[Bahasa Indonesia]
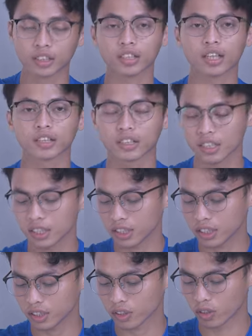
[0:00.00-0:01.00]

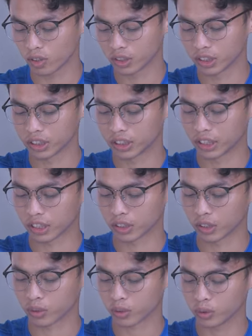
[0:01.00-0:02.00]
ternyata kalau
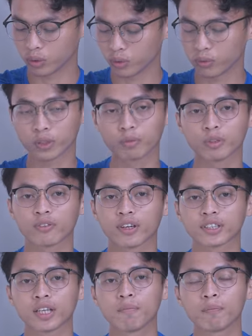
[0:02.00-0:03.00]
dilihat itu Fitbit
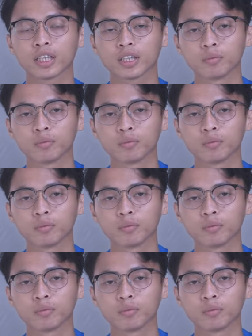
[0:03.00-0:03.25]
Versa 4